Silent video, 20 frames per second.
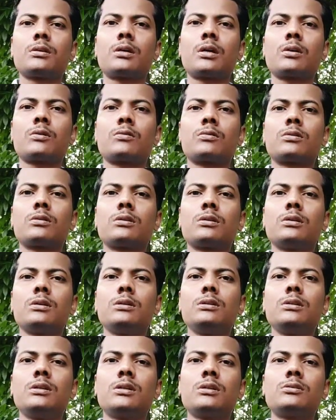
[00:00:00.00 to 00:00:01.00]
কারণ
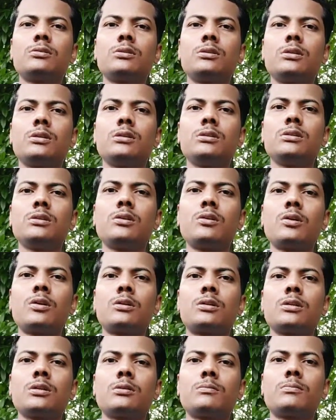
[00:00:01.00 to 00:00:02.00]
ইঞ্জিনে যদি ইঞ্জিন অয়েল
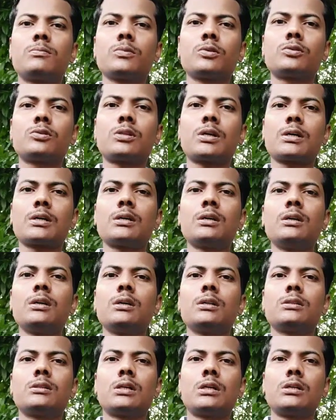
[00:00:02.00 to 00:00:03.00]
ঠিক মতো থাকে
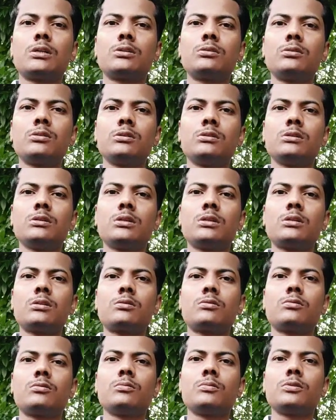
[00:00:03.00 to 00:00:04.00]
তাহলে কিন্তু ইঞ্জিনের
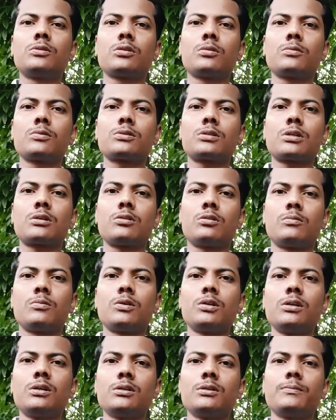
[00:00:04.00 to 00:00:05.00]
খুবই সমস্যা কম
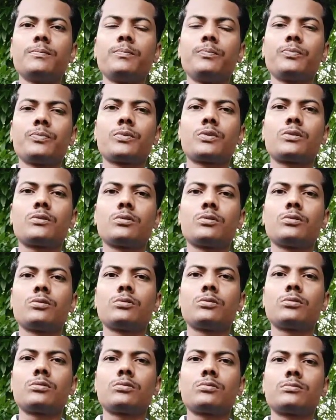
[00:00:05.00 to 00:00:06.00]
হয় তো
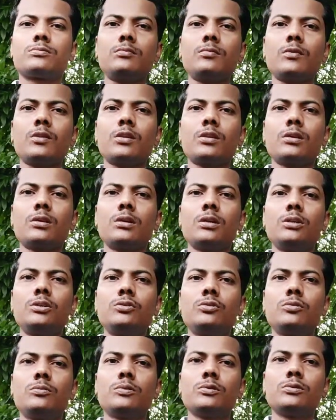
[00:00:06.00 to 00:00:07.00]

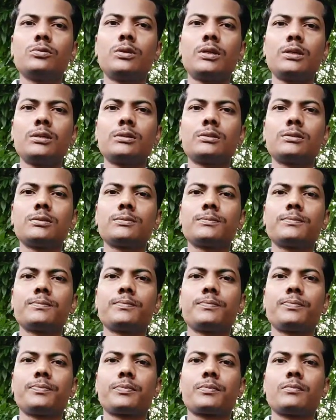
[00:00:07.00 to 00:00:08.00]
এইটুকু বন্ধুরা
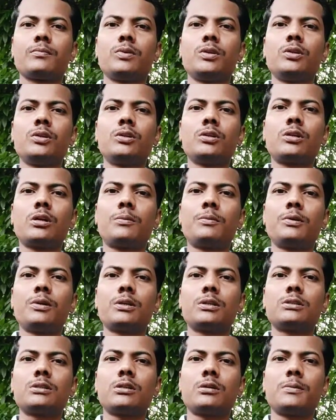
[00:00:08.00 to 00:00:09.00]
ভিডিওটি কেমন
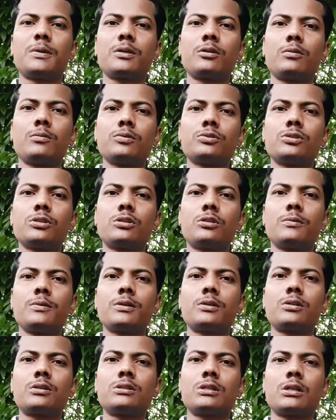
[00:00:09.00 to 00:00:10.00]
লেগেছে আমাকে অবশ্যই
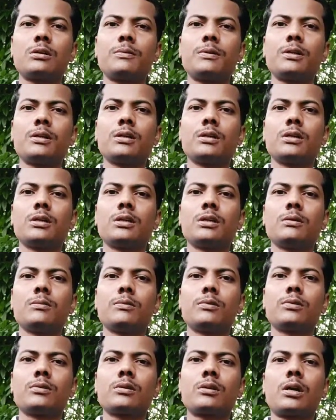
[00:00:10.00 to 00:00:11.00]
কমেন্ট করে জানাবেন
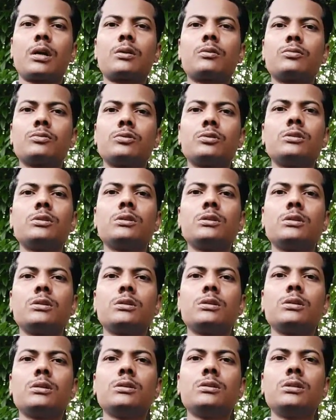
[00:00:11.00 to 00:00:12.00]
এবং কারোর যদি
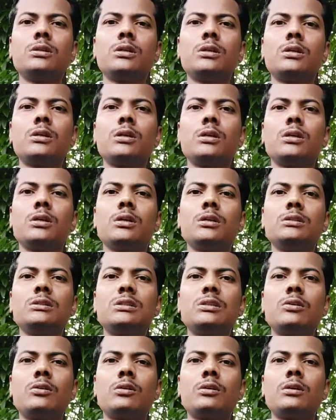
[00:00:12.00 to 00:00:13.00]
ইঞ্জিনে
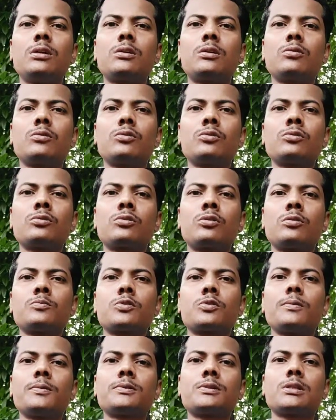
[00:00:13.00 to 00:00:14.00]
ইঞ্জিন অয়েল নিয়ে কোনো রকম
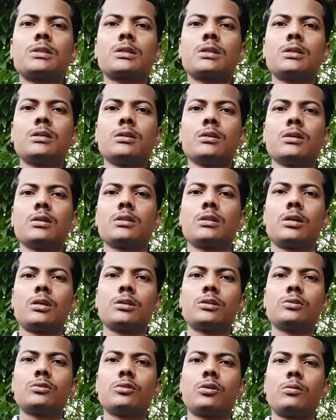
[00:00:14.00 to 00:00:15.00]
সমস্যা থাকে তাহলে
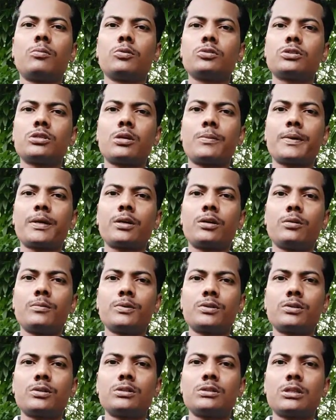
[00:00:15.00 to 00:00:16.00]
কিন্তু অবশ্যই আমাকে
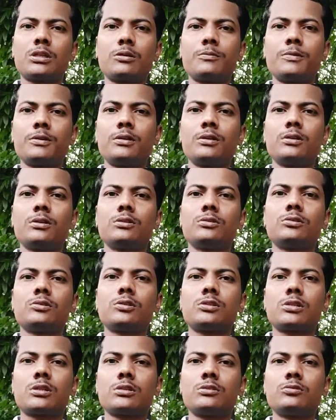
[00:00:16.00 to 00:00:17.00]
কমেন্ট করে জানাবেন
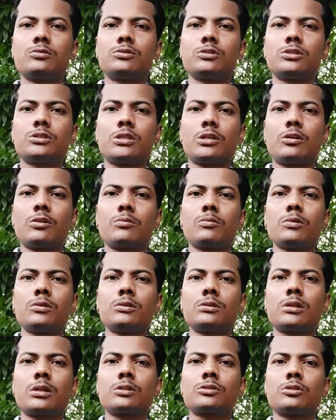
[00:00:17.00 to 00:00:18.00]
যত সাধ্য চেষ্টা করব
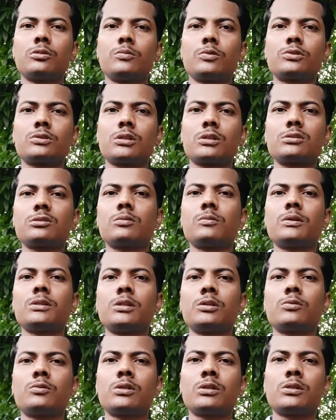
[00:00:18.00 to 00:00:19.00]
তার সমস্যার
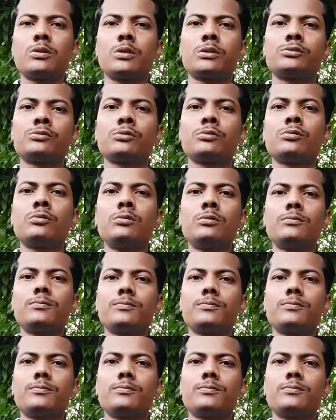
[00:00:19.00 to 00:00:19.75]
সমাধান করে দেওয়ার জন্য